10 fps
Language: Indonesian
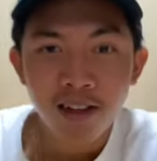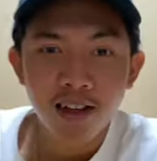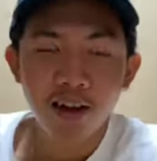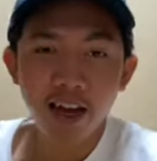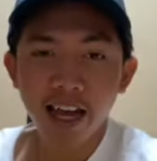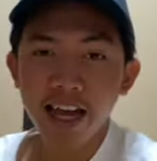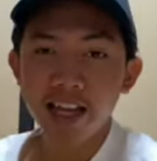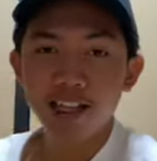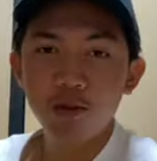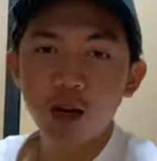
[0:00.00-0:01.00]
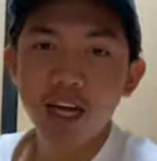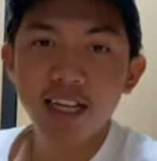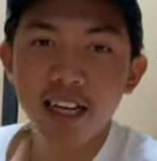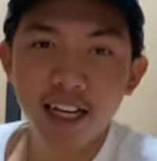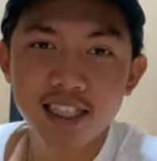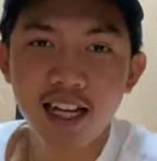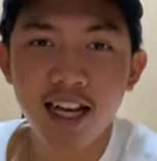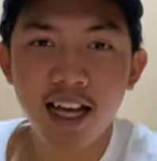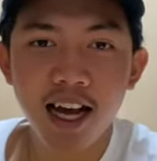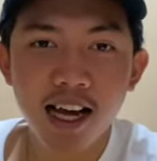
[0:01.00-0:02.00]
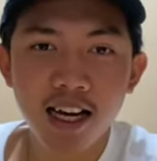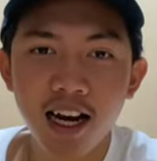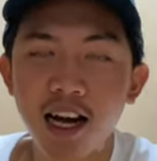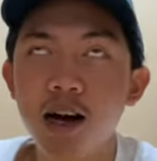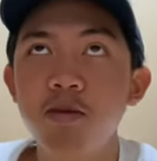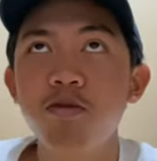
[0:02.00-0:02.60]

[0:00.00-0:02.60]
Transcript: Oke, ketemu lagi dengan saya Dalam